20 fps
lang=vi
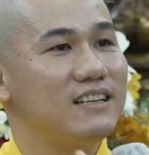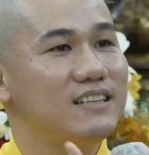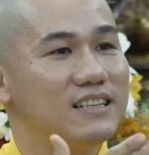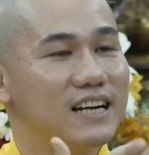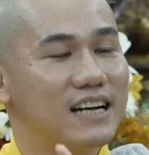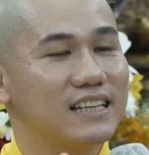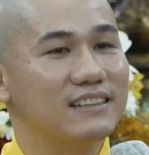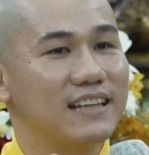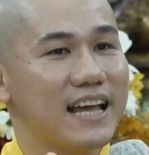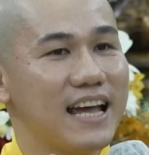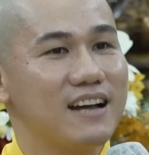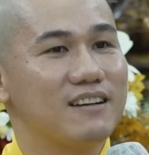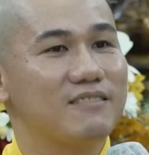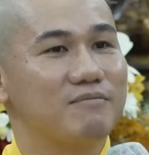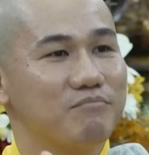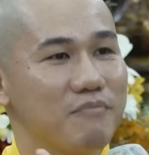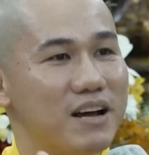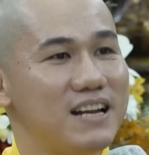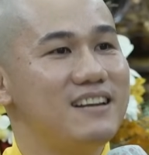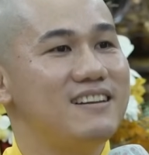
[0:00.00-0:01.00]
lửa
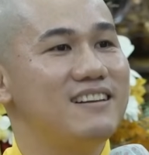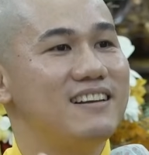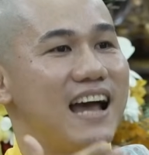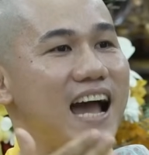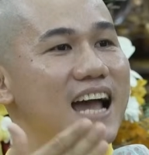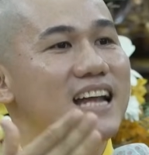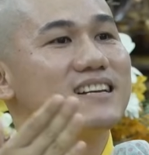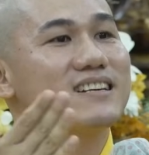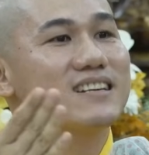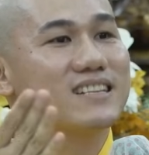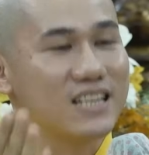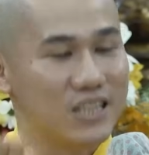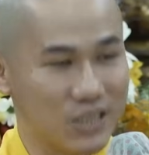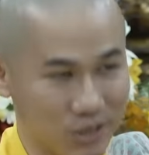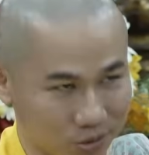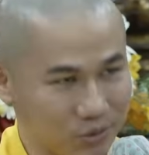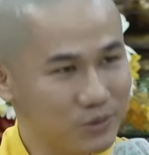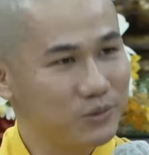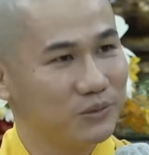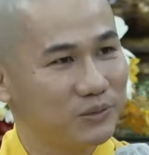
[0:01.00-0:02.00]
tát bình hết
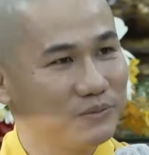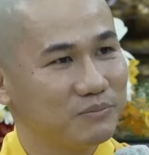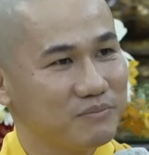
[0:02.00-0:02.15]
rượu,